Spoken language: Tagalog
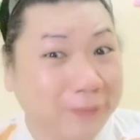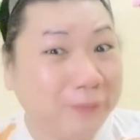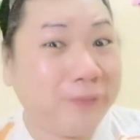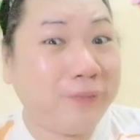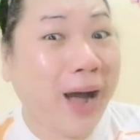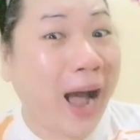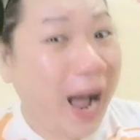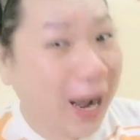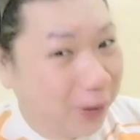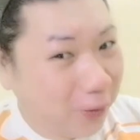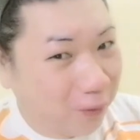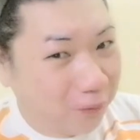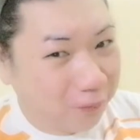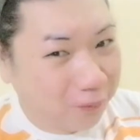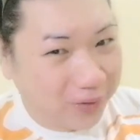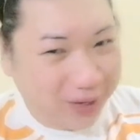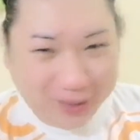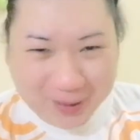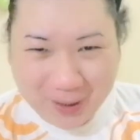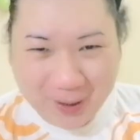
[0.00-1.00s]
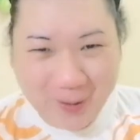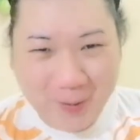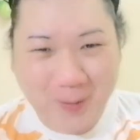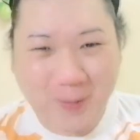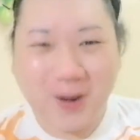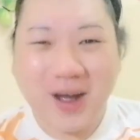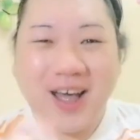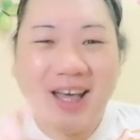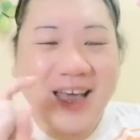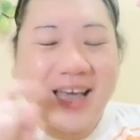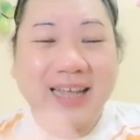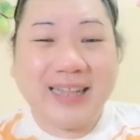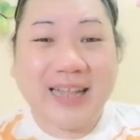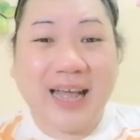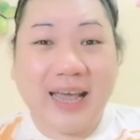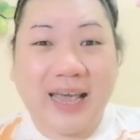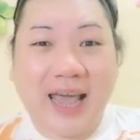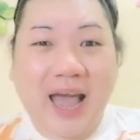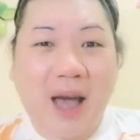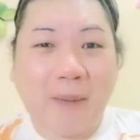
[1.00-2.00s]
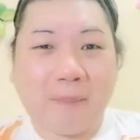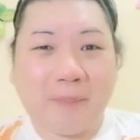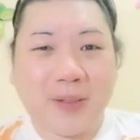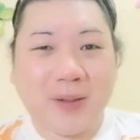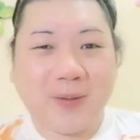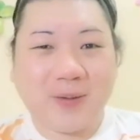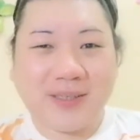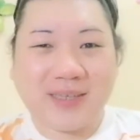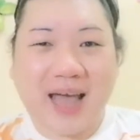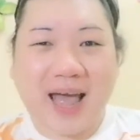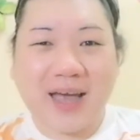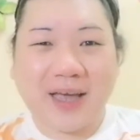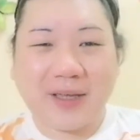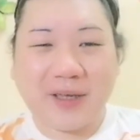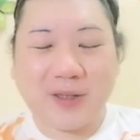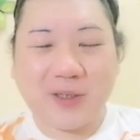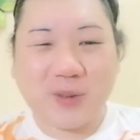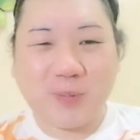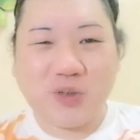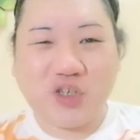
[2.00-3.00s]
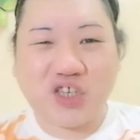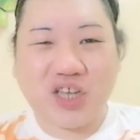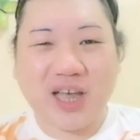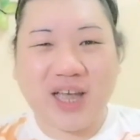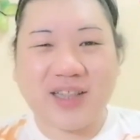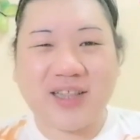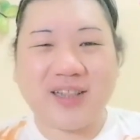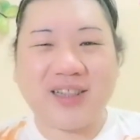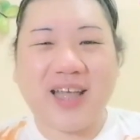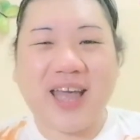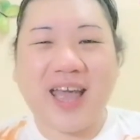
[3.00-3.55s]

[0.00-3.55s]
bagong video na i-upload sa aking YouTube channel.